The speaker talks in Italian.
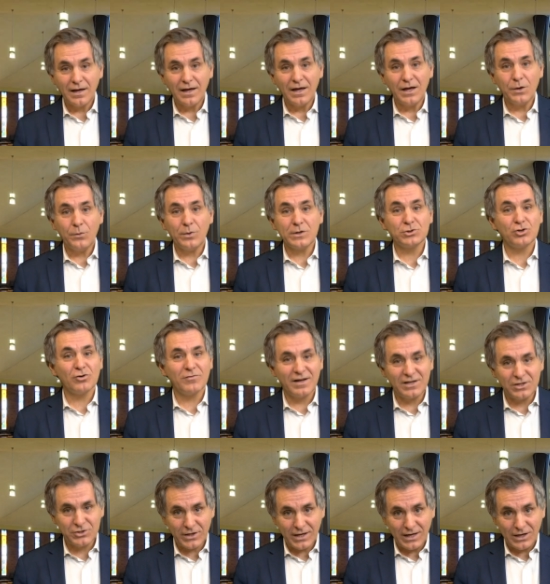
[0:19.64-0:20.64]
In questo
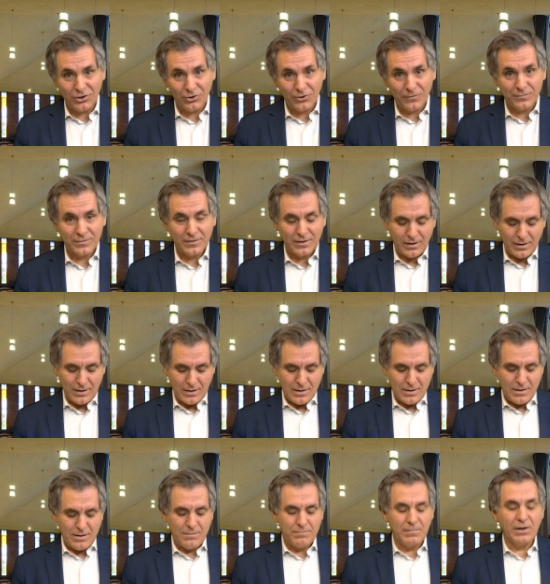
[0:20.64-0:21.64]
Vangelo
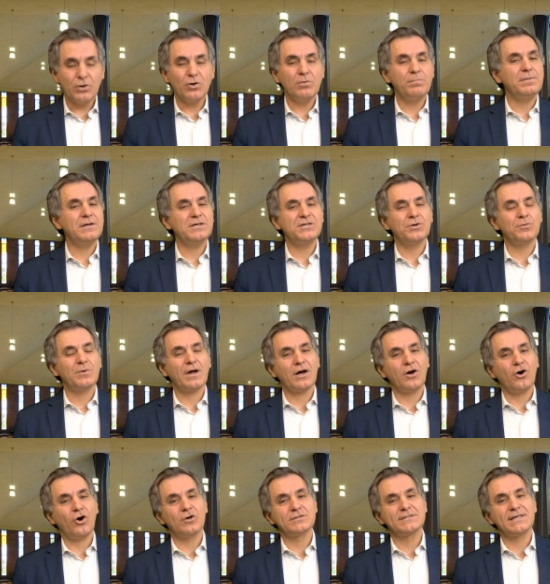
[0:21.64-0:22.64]
mi colpisce una
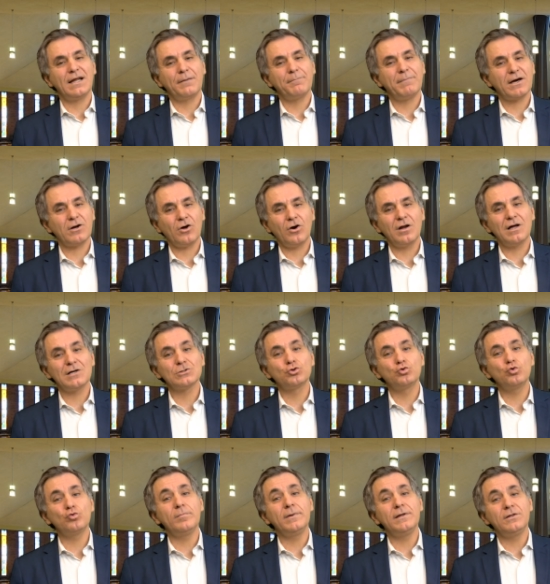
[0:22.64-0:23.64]
cosa, la parola
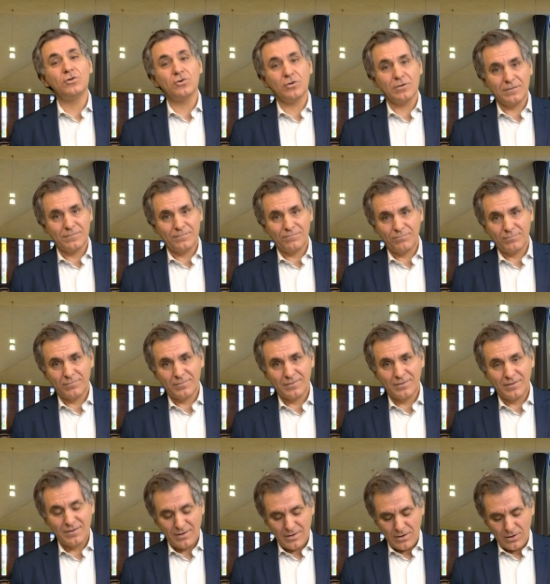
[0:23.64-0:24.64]
subito.
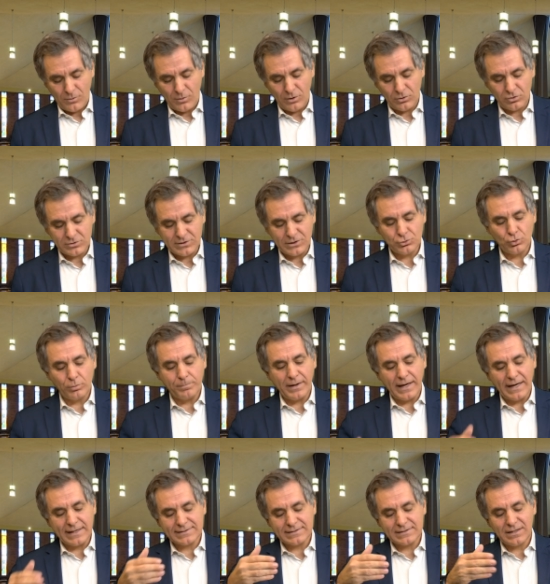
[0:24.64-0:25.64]
Quando Gesù
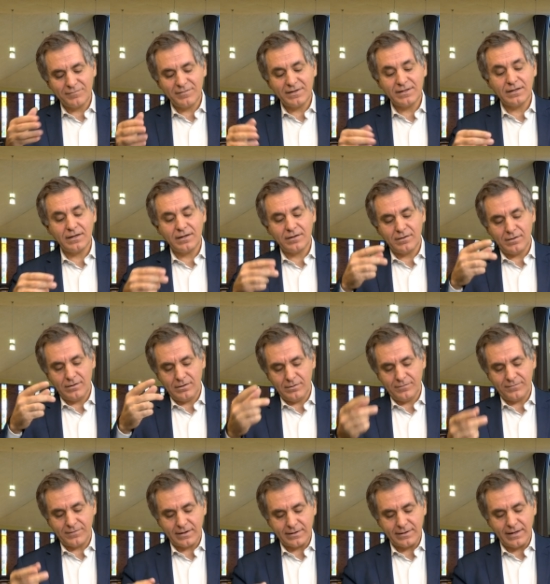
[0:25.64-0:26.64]
passa e vide i
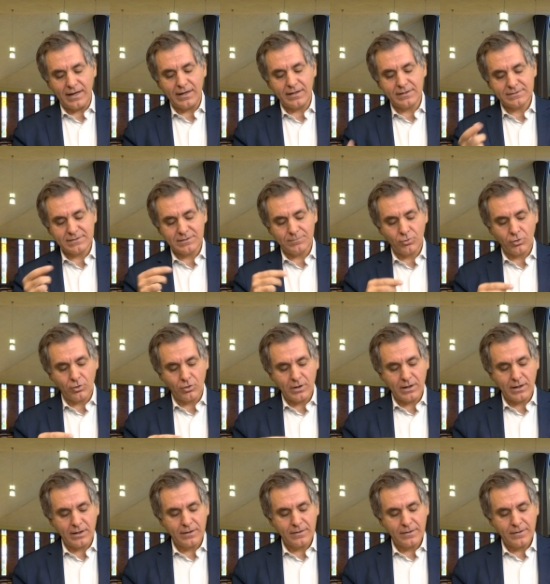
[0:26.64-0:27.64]
fratelli
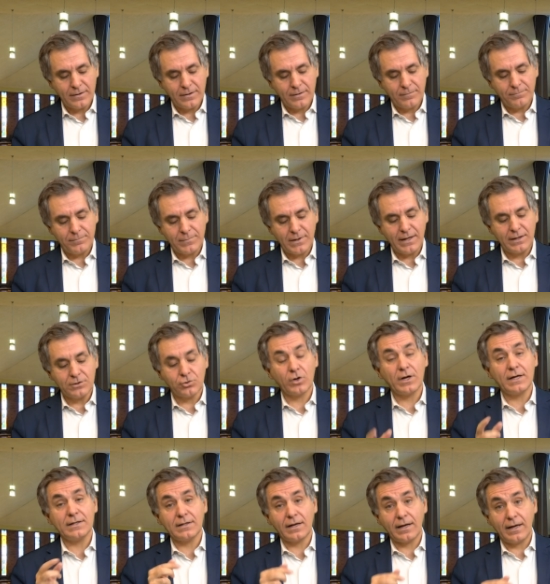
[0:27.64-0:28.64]
Simone, Pietro e
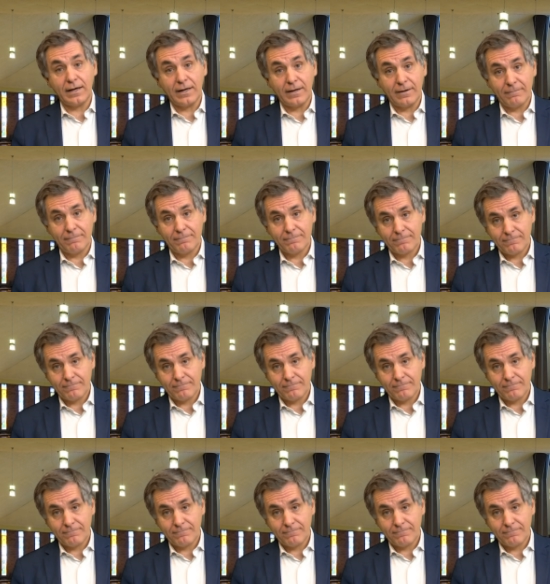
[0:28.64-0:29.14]
Andrea,